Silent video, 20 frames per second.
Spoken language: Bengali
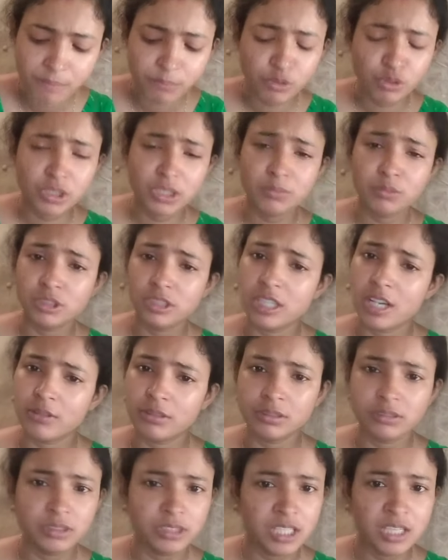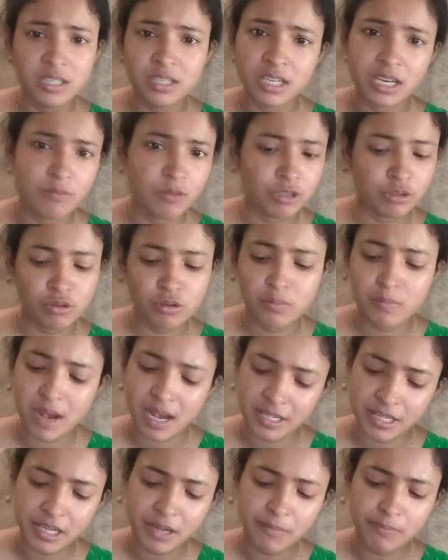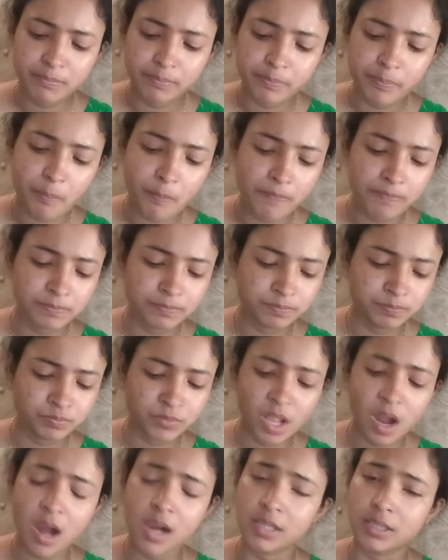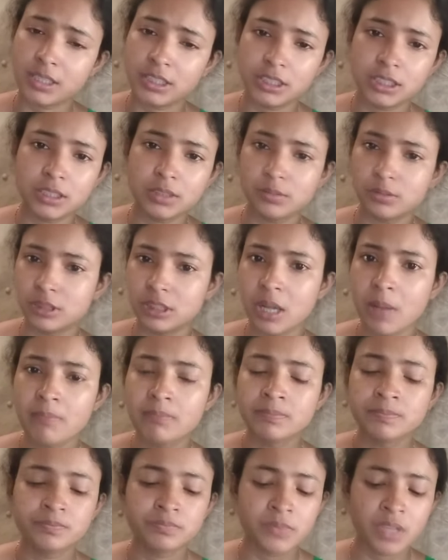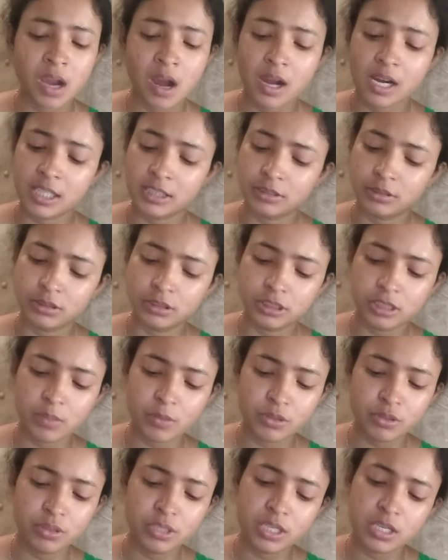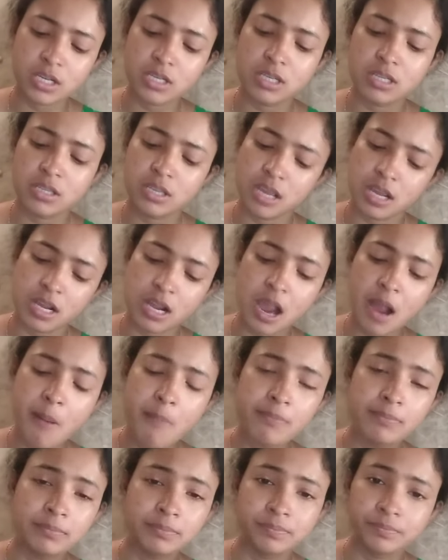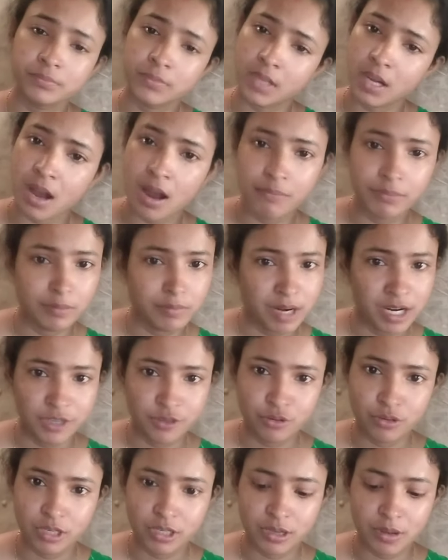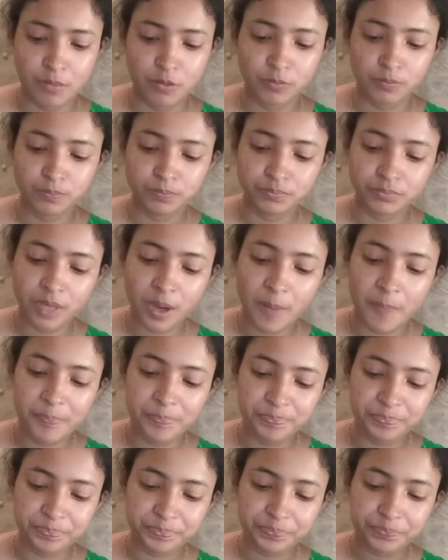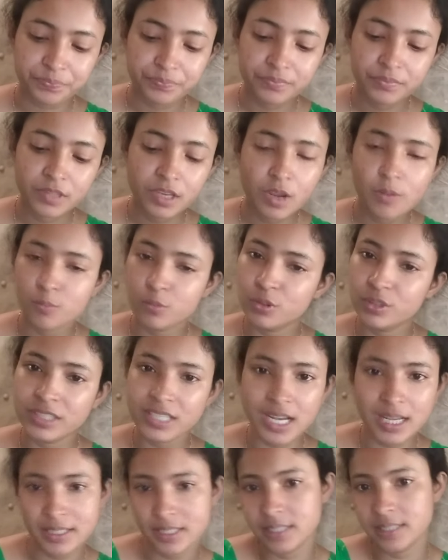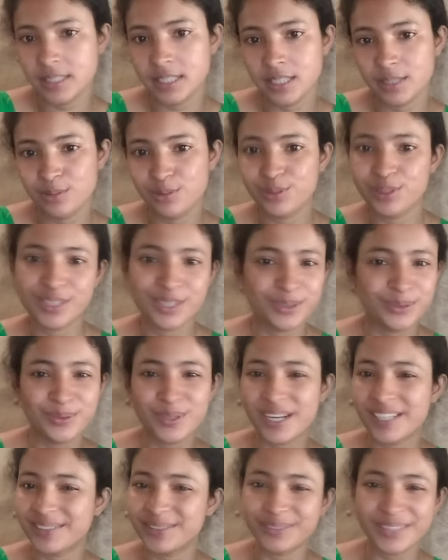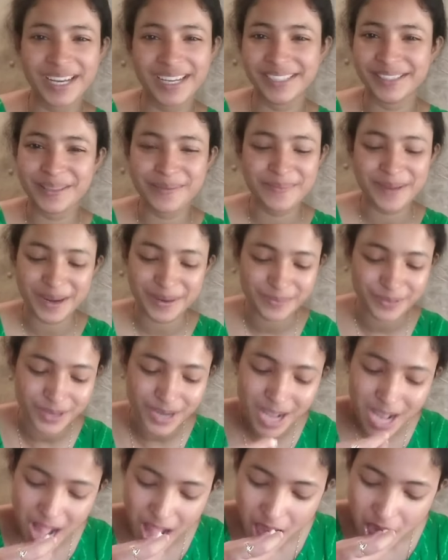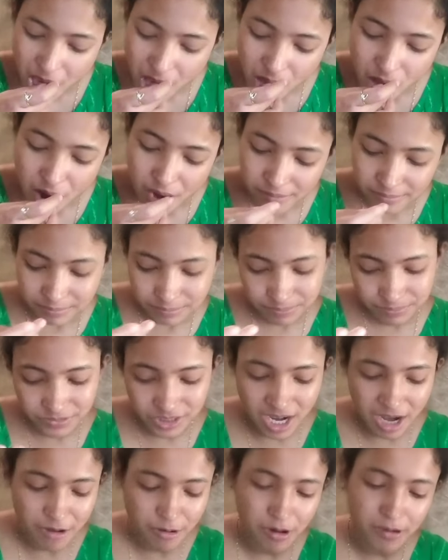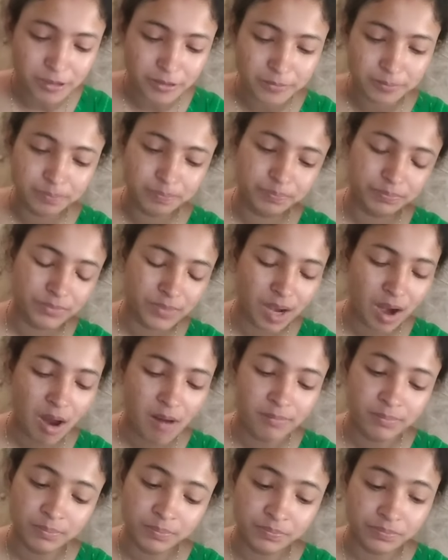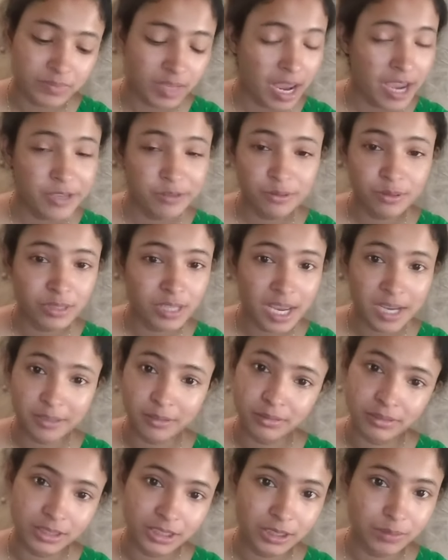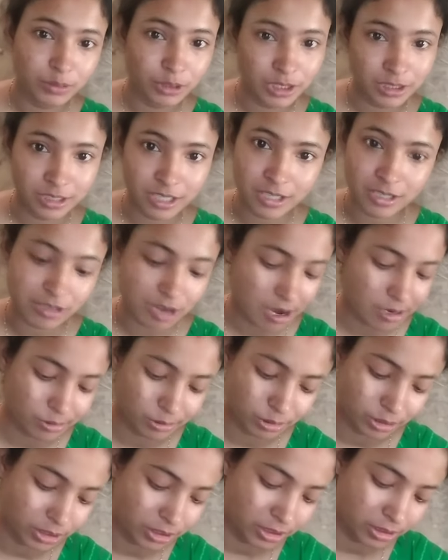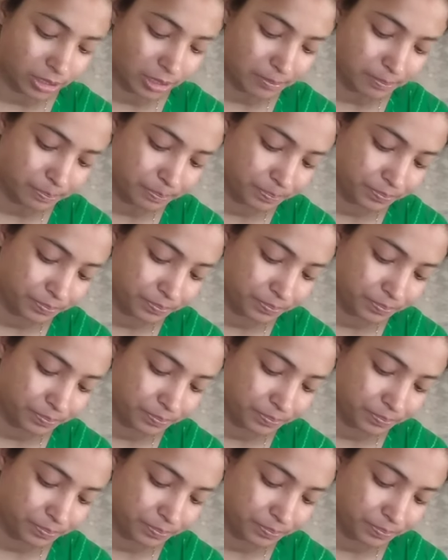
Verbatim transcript: মোটামুটি এখন তিনটে মতন বাজে খাওয়া দাওয়া করে এক ঘন্টা মতন এখানে থেকে আমি বাড়ি চলে যাব পূজা আছে যেহেতু সেহেতু আর তো থাকতে পারবো না যাই হোক এই জন্য এখন থেকে ব্লগটা স্টার্ট করে দিলাম